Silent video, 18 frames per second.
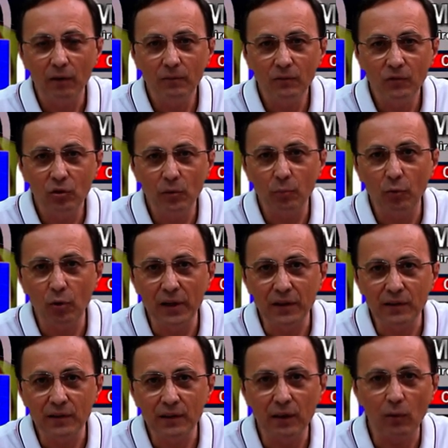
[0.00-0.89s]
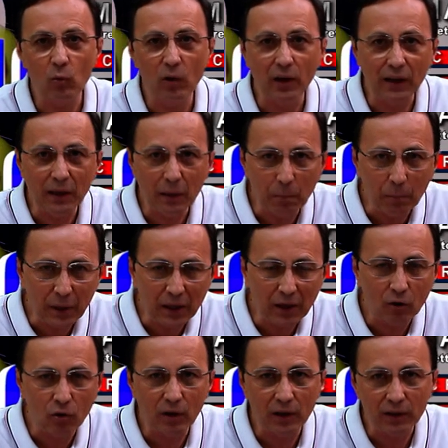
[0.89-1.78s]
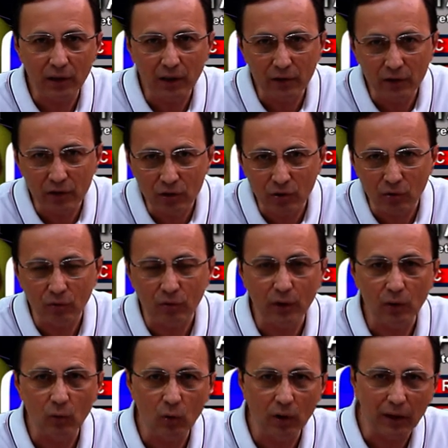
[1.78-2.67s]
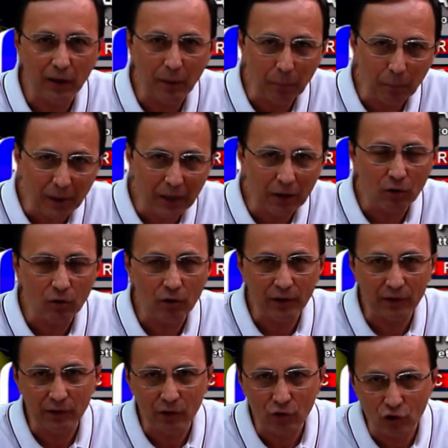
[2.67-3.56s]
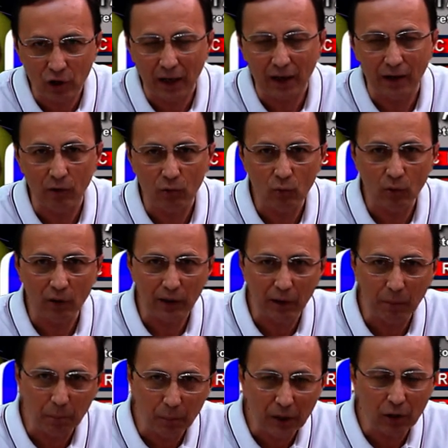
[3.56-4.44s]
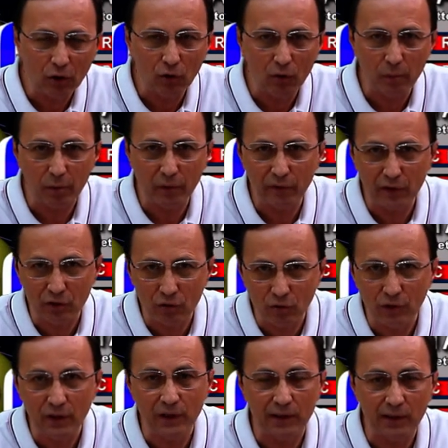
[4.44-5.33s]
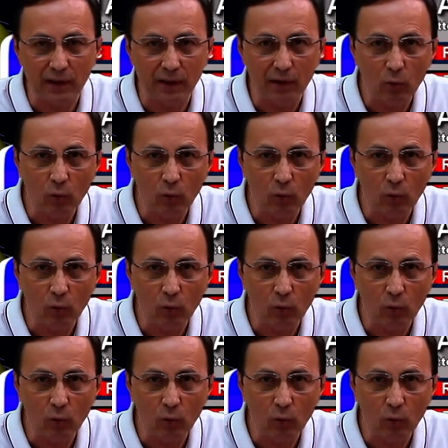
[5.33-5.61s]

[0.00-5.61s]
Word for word: ci può essere qualche piccola televisione, qualche piccolo artigiano, qualche piccolo professionista,